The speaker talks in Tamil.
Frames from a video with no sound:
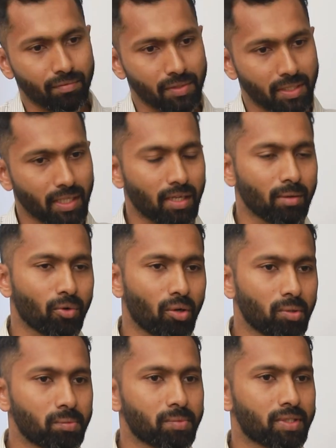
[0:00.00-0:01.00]
ஃபிசிக்கல்
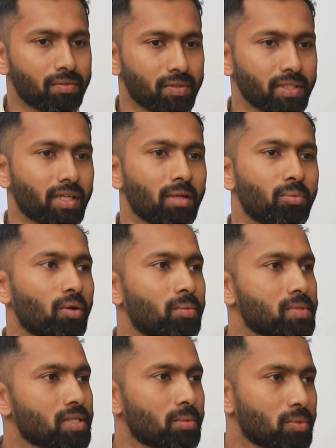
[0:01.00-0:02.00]
ப்ராப்ளம்ஸ் ஃபிசிக்கல்
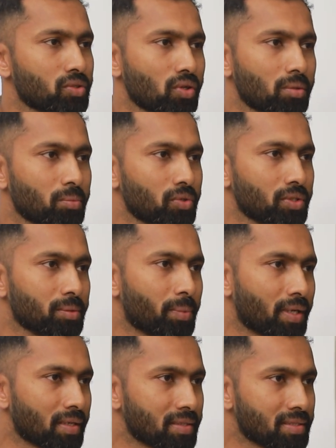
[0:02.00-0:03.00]
ப்ராப்ளம்ஸ்னு நம்ம சொல்லும்போது
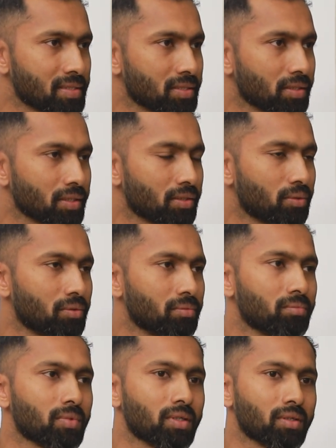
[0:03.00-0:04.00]
பேரலிசிஸ் இருக்கும்
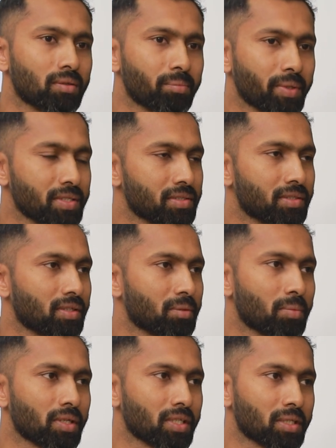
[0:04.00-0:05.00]
பேச்சு
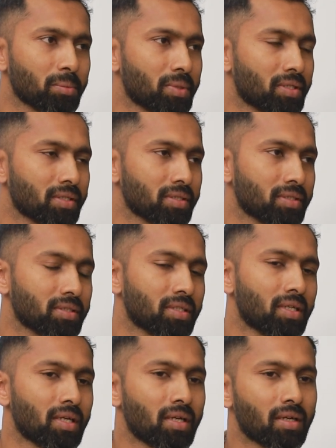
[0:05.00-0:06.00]
திறன் பாதிக்கப்படுறது
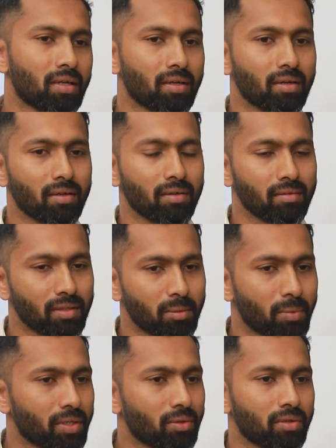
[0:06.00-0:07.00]
இந்த
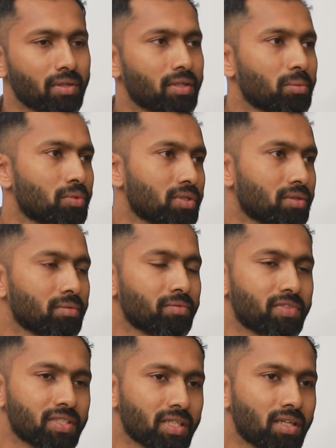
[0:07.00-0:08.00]
மாதிரி ஒரு ரெண்டு மூணு
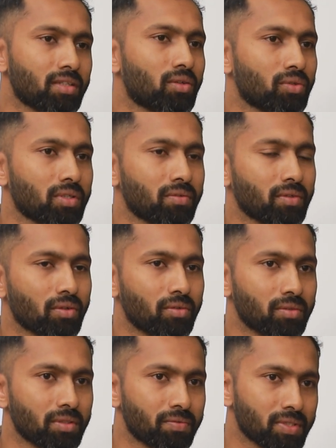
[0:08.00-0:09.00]
ஃபிசிக்கல் தொந்தரவு
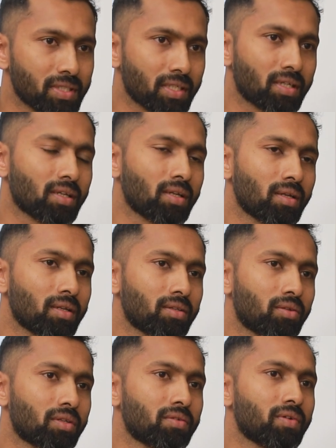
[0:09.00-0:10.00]
இருக்கும் இந்த ஃபிசிக்கல்
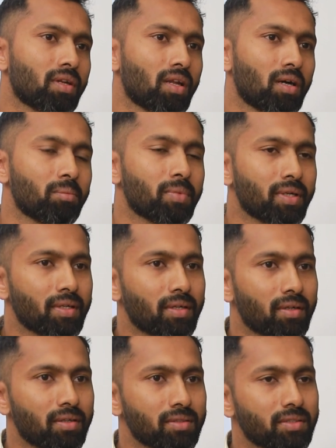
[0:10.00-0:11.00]
தொந்தரவு
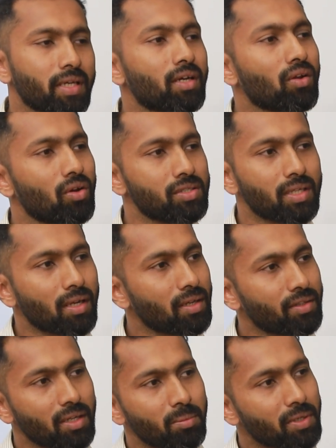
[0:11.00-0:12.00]
இல்லாமல்
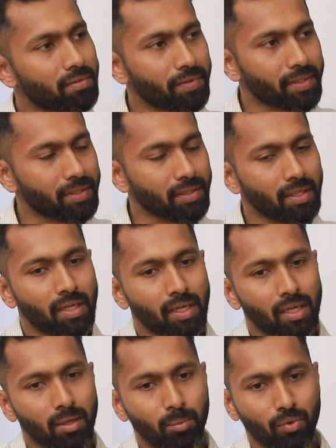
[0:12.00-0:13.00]
சைக்கலாஜிக்கலாக தேல் பி அஃபெக்டட்
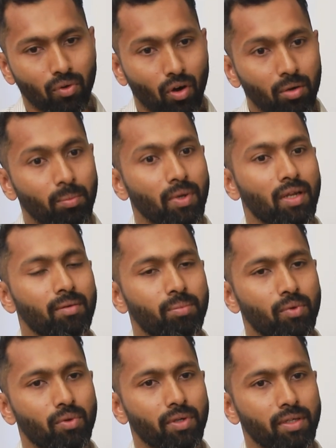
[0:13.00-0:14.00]
இப்போ நார்மலாக
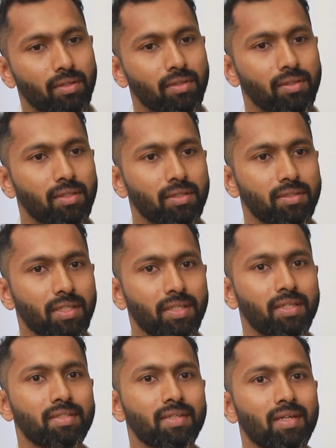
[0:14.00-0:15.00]
இப்போ ஒரு
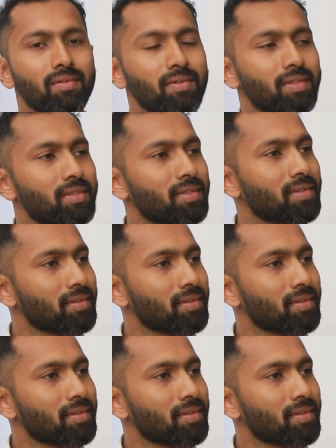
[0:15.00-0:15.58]
சீனியர்ஸ் எல்லாம் வந்து